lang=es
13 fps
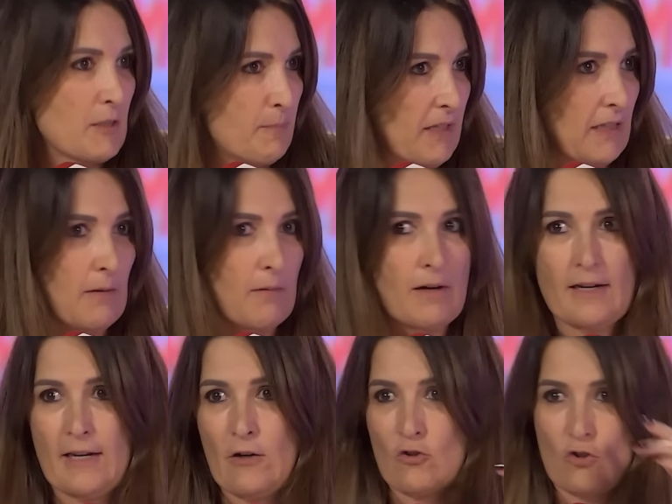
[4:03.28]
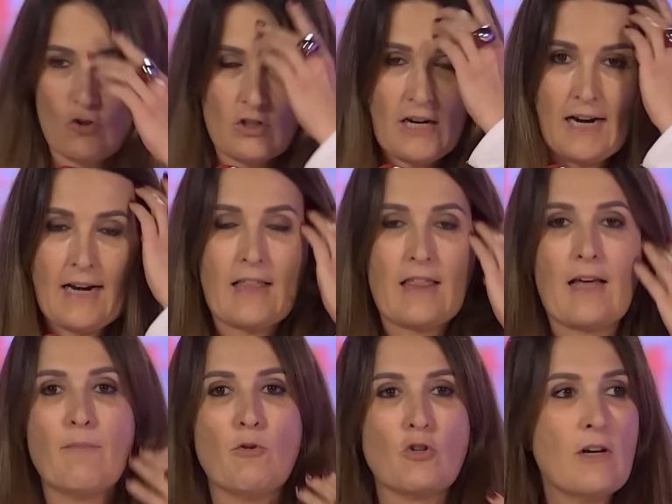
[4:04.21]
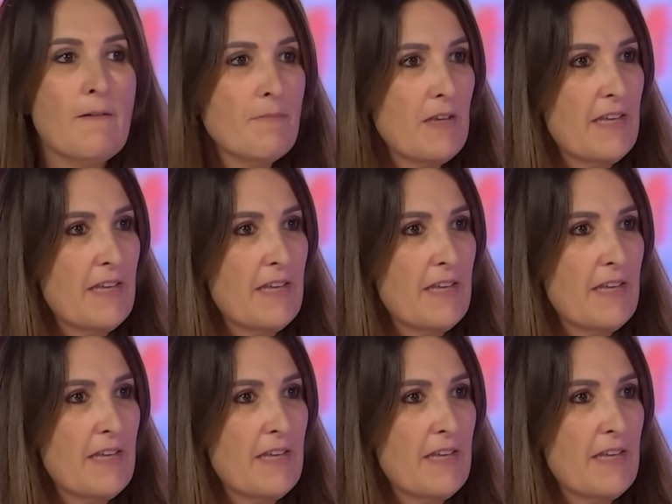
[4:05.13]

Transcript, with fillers: perspectiva y nosotros analizamos,